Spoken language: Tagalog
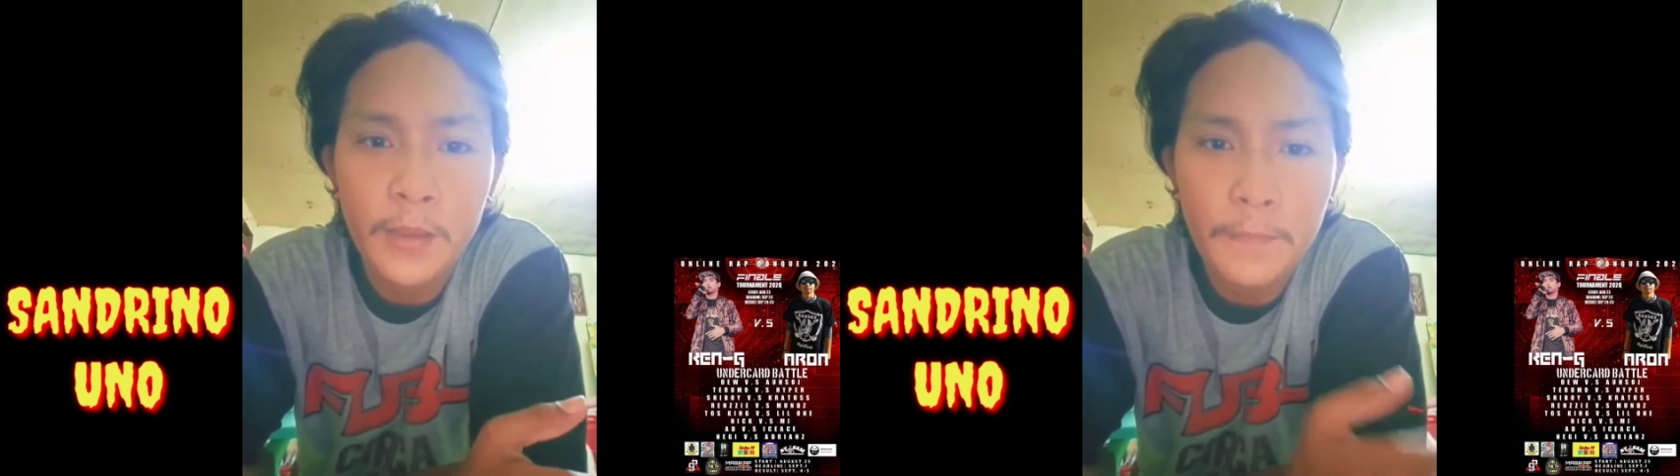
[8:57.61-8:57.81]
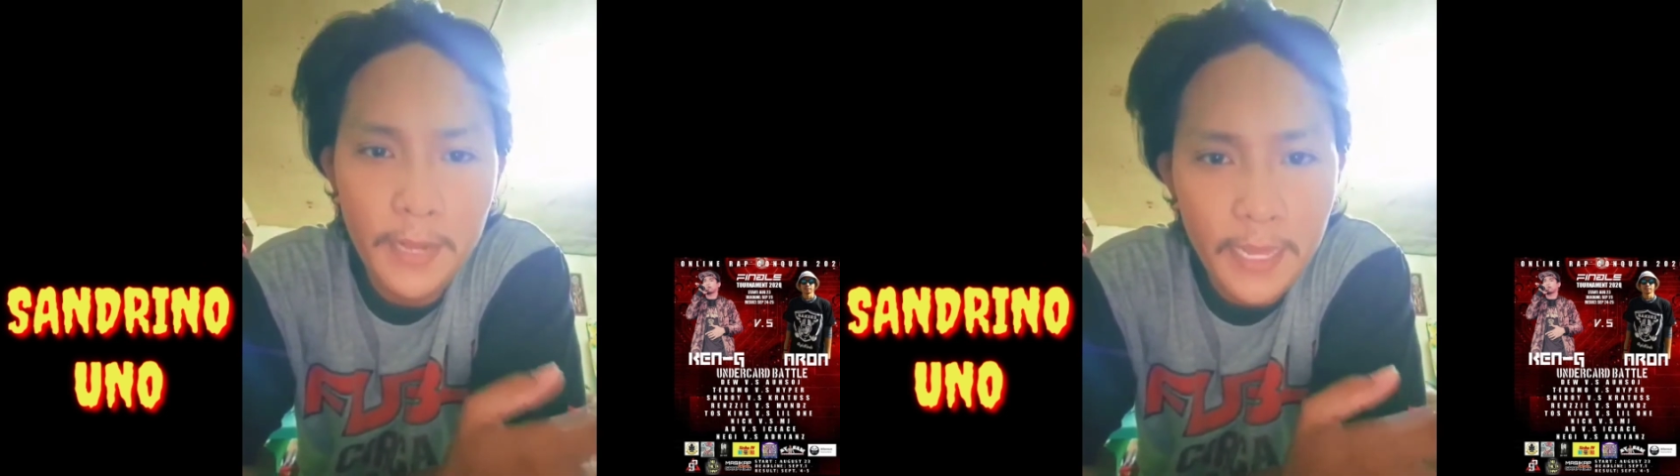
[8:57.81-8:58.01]

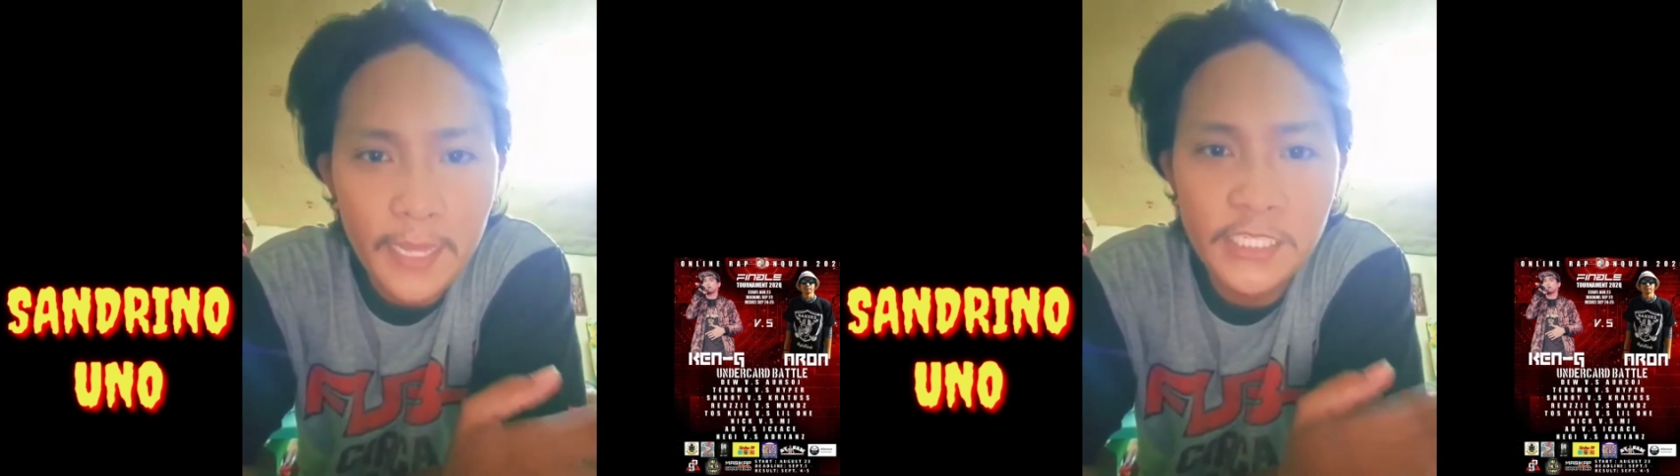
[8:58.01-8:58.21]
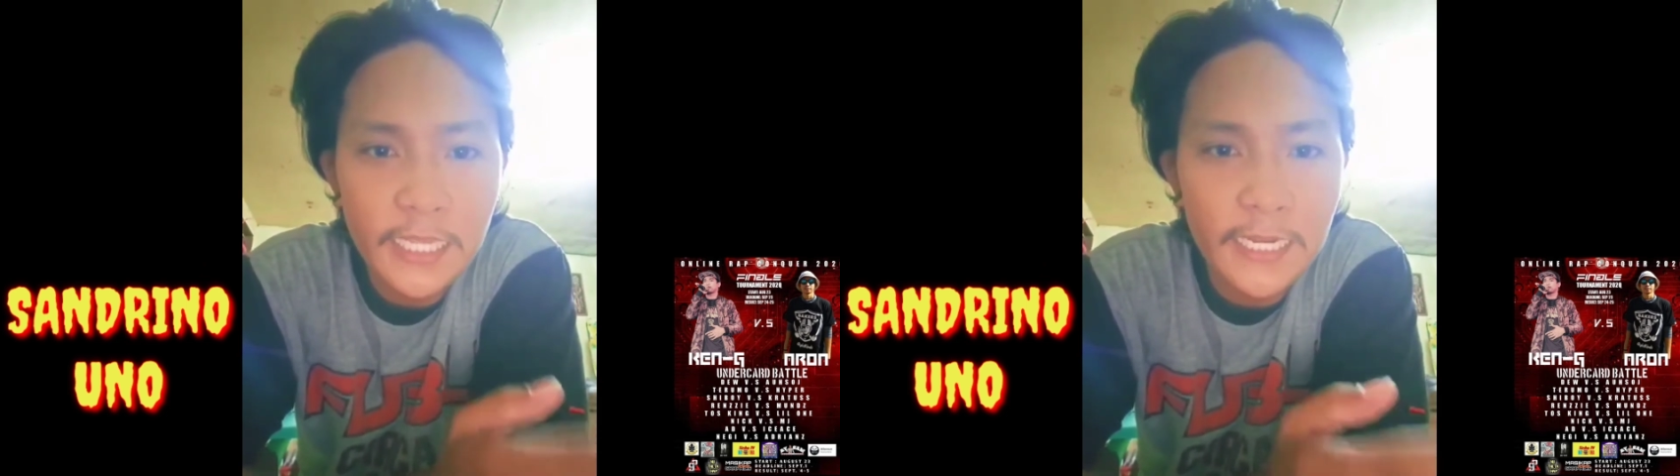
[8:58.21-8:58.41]

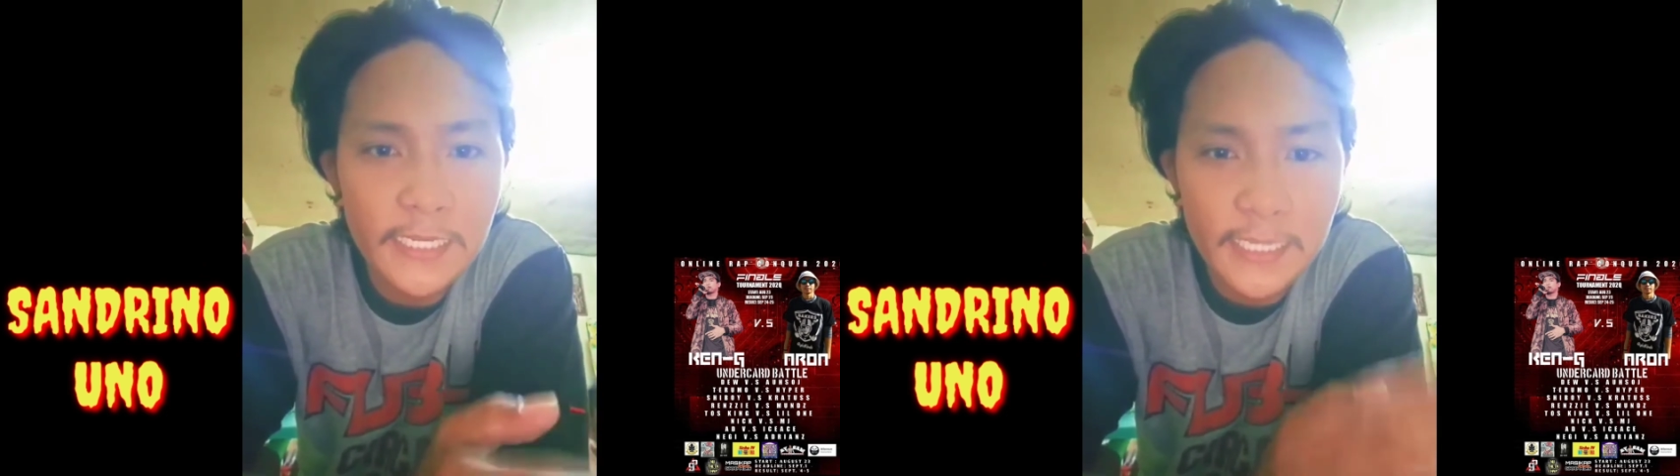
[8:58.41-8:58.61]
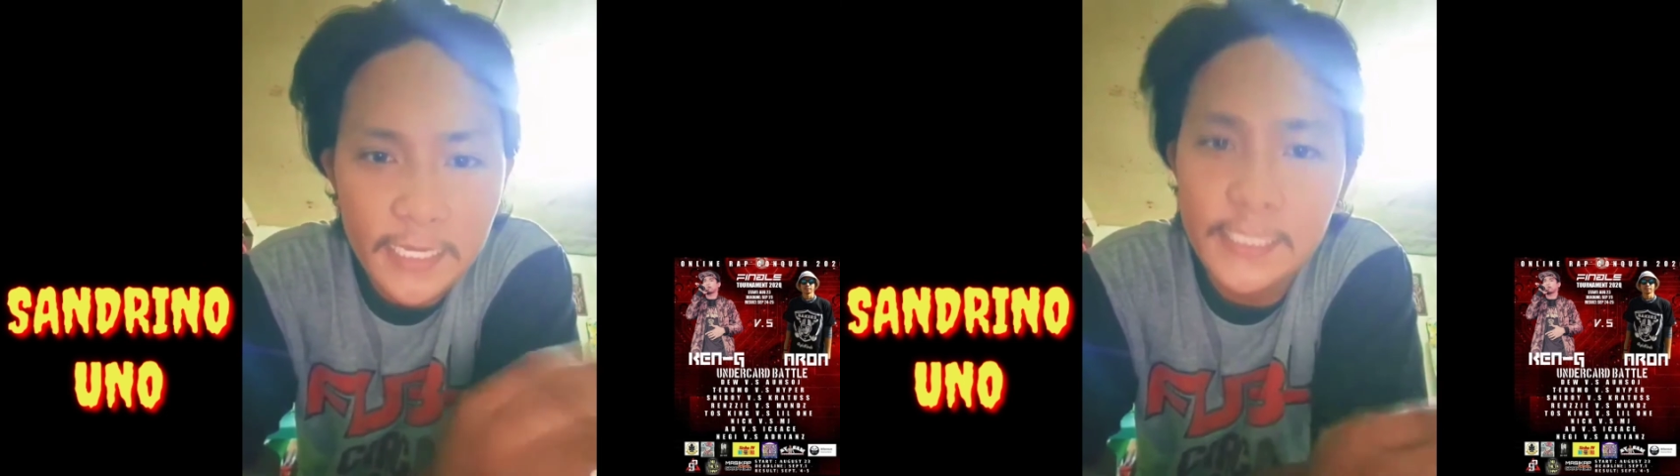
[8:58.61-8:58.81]
malakas na linya